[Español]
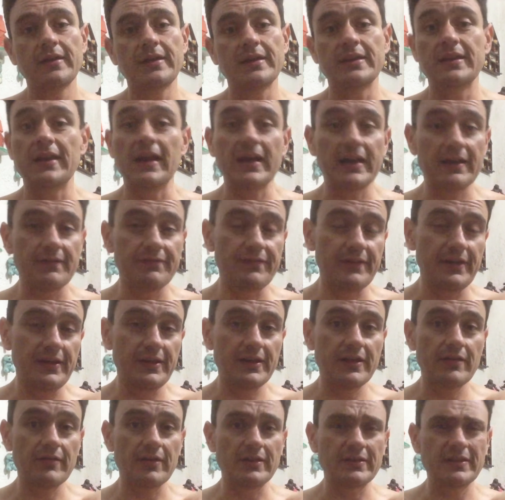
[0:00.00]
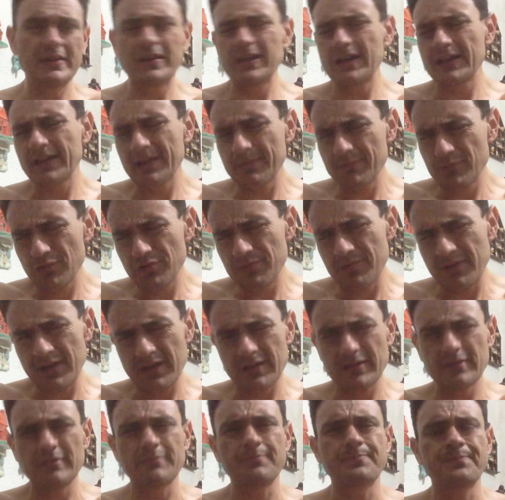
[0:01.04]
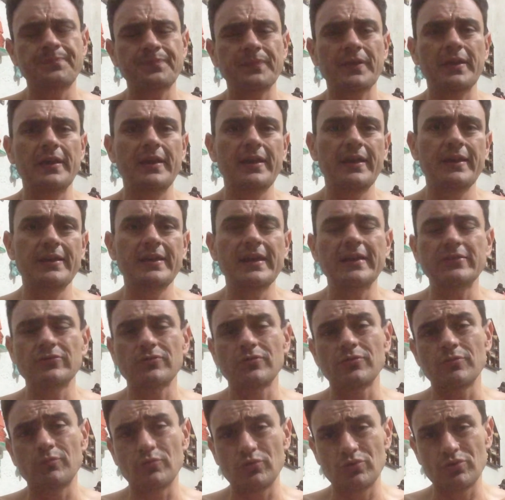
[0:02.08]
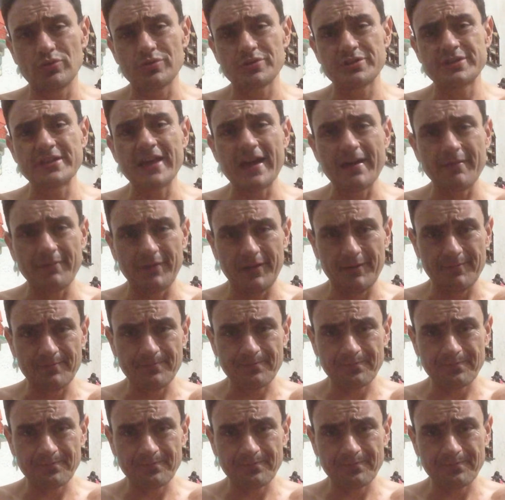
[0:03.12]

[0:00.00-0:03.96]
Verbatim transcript: la cafeína o la teína, que muy bien eh, ya todo el mundo sabe